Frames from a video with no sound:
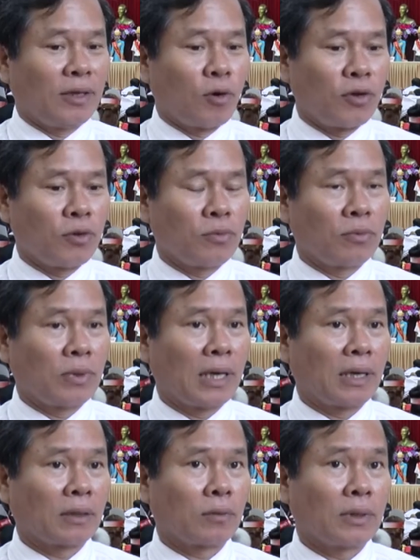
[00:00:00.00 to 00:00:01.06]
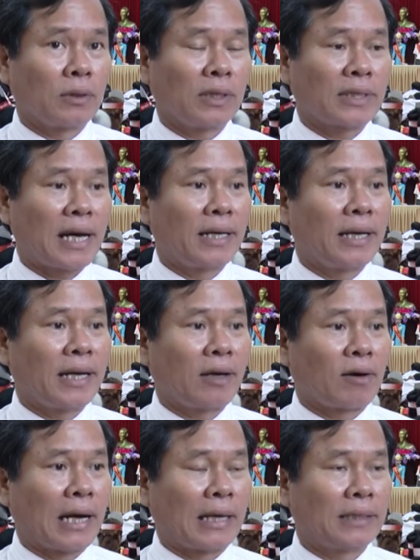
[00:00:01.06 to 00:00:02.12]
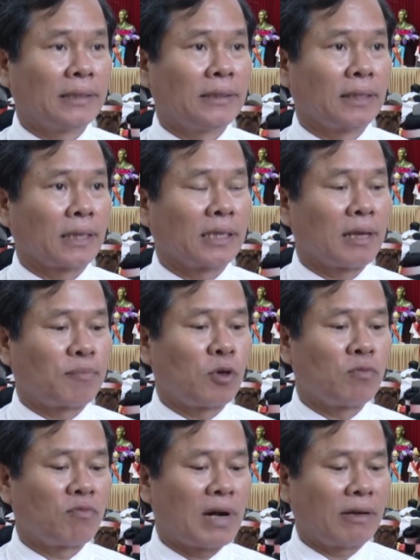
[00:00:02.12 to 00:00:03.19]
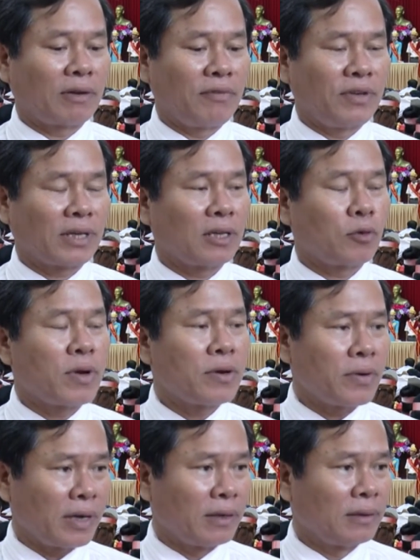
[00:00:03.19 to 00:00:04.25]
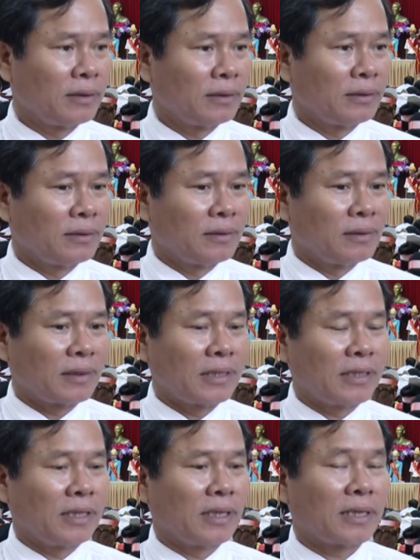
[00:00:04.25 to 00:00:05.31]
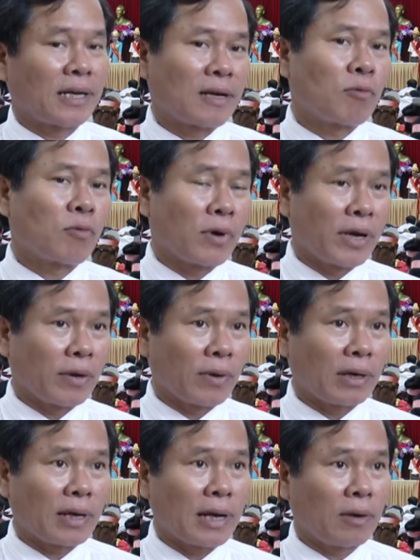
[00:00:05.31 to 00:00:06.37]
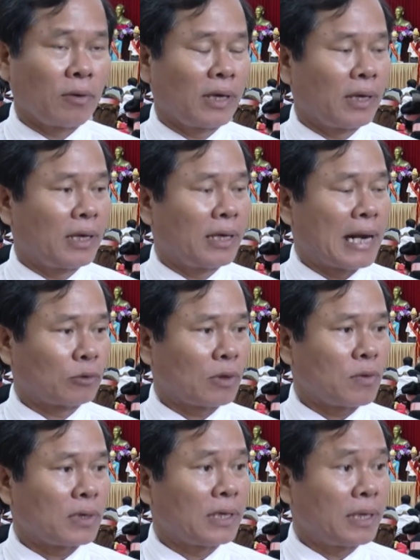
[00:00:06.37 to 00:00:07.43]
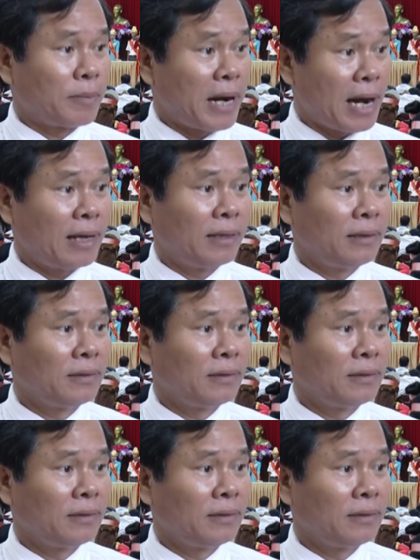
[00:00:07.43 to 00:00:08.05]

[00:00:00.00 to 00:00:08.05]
Nội dung à, của đưa tài lần này có khác hơn trước là tập trung vào cái việc là tuyên truyền cái à, thành công của nghị quyết đại hội à, đảng toàn quốc lần thứ 12